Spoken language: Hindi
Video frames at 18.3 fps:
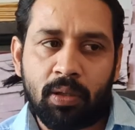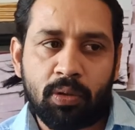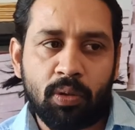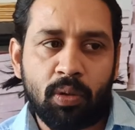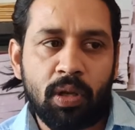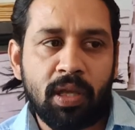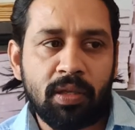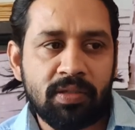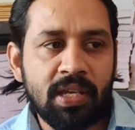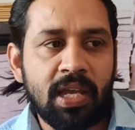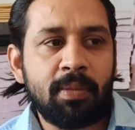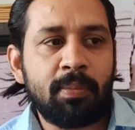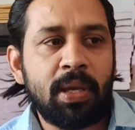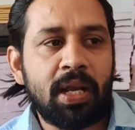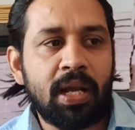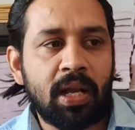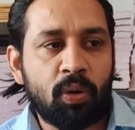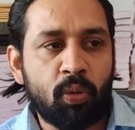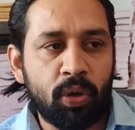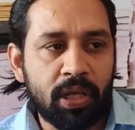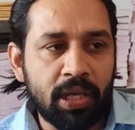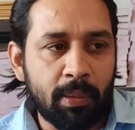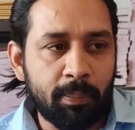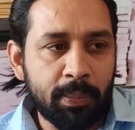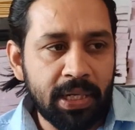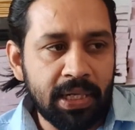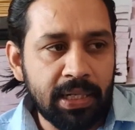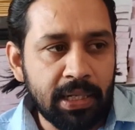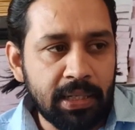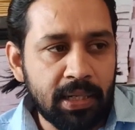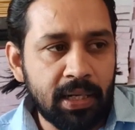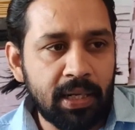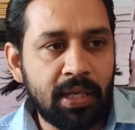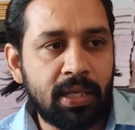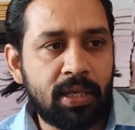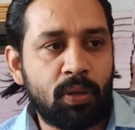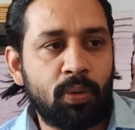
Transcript: तो चाहे मेरा कोई कंपिटेटर ही